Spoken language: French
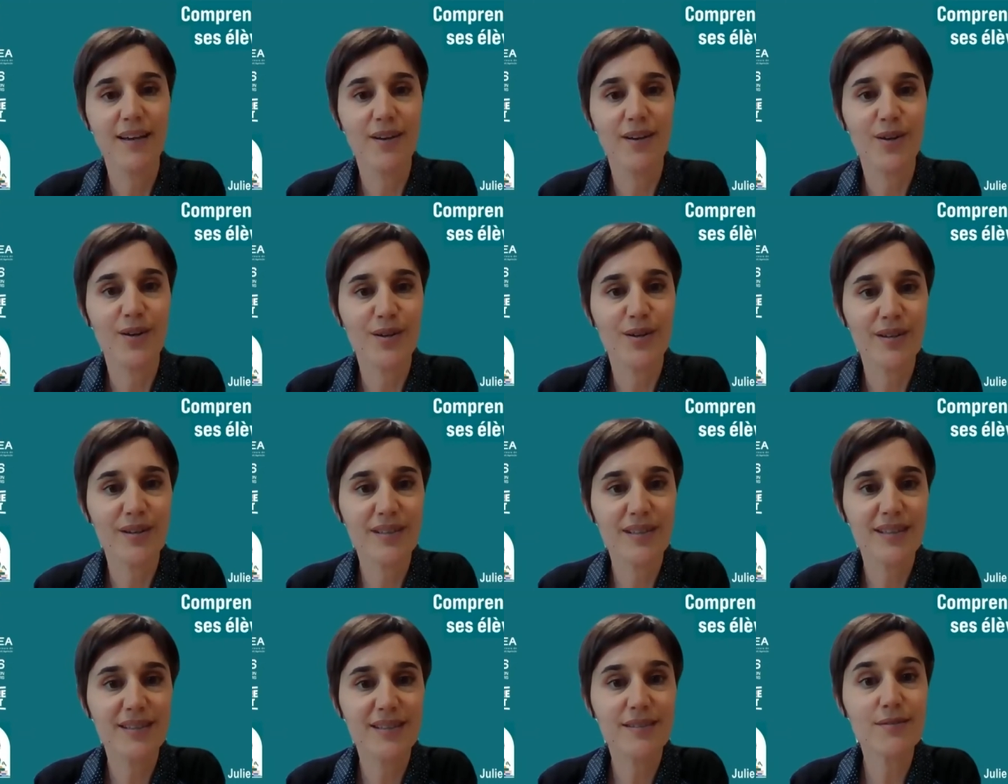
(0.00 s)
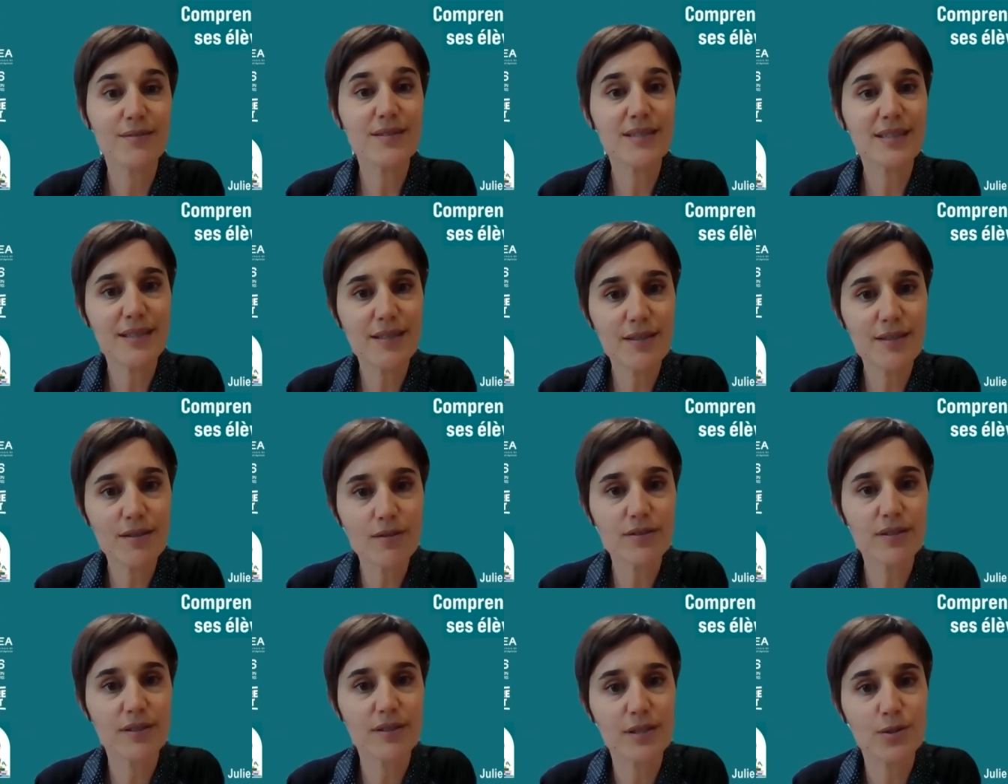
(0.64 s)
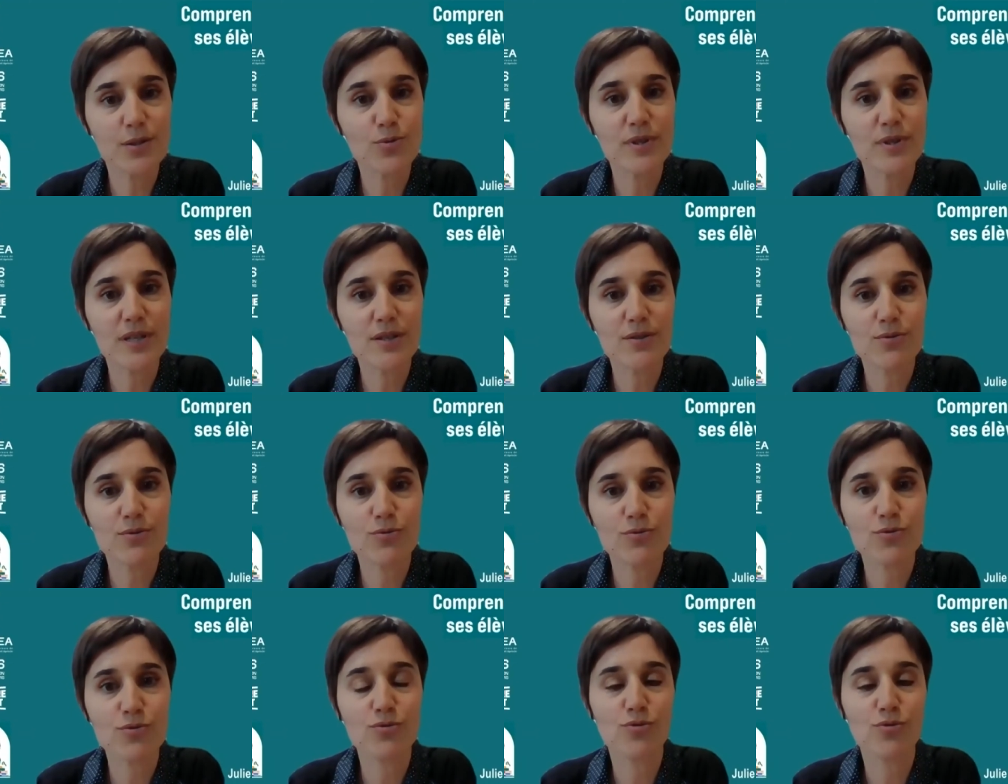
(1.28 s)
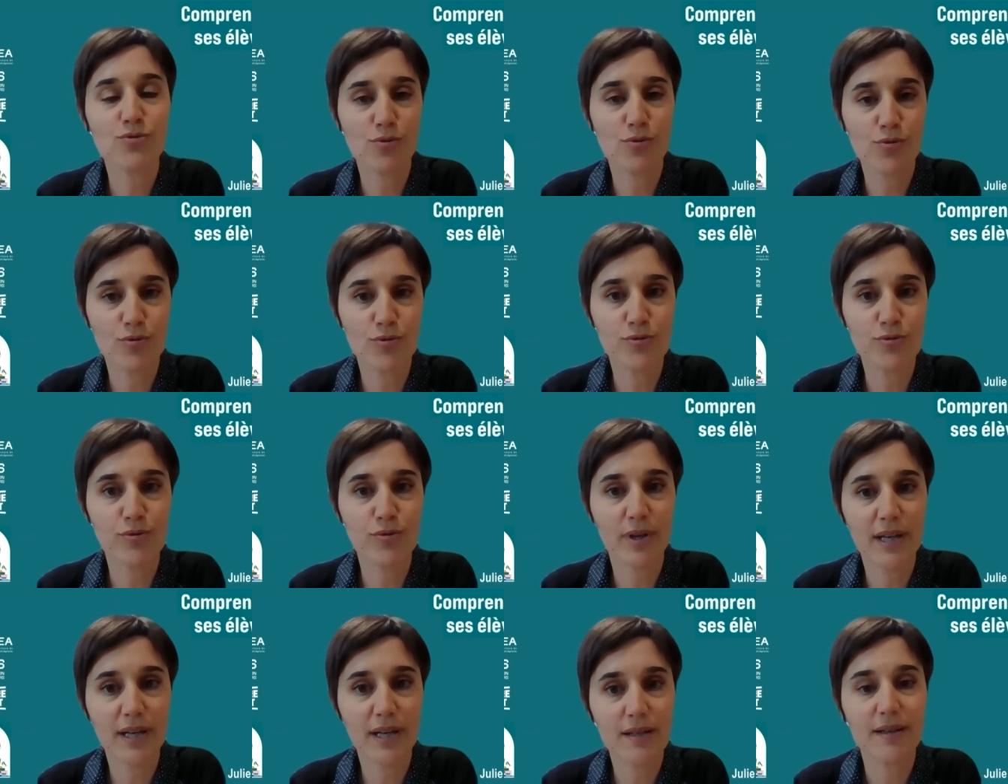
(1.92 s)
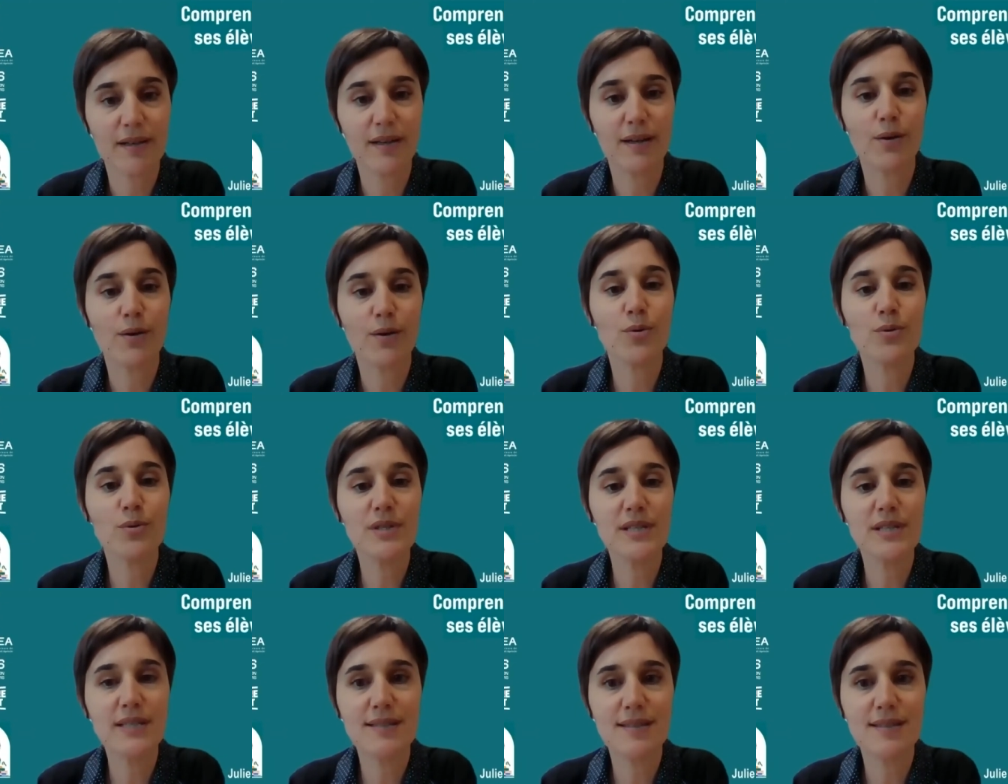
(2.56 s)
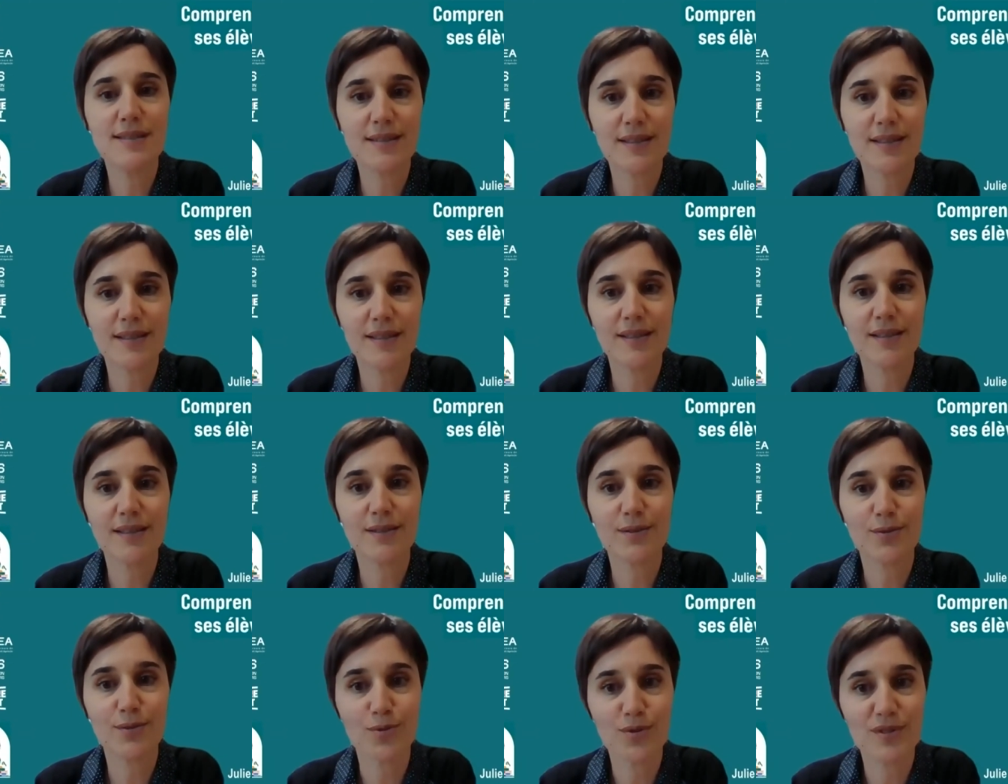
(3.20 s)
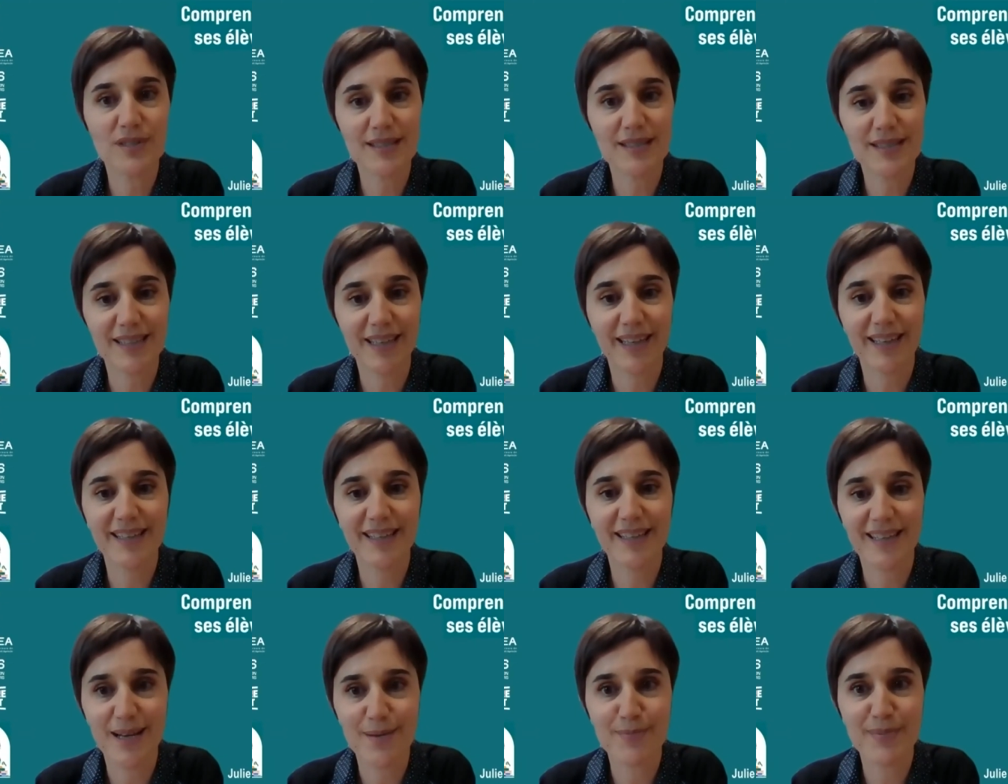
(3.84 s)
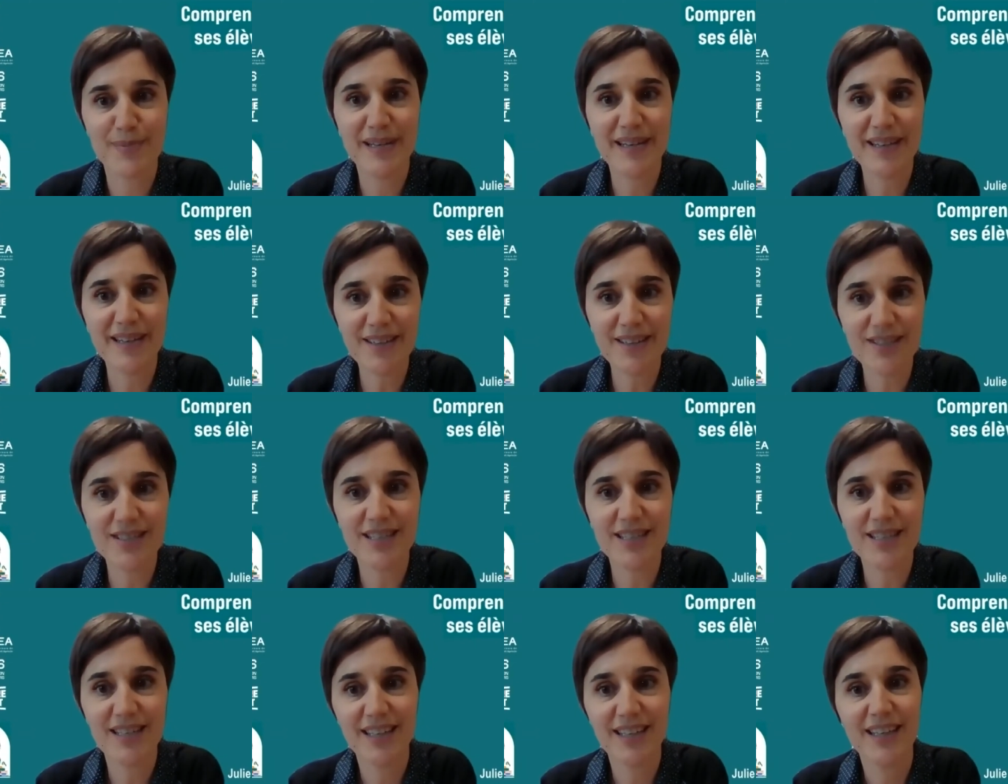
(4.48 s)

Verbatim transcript: euh, qui est enseignante en éducation socioculturelle au lycée de saint thierry la perche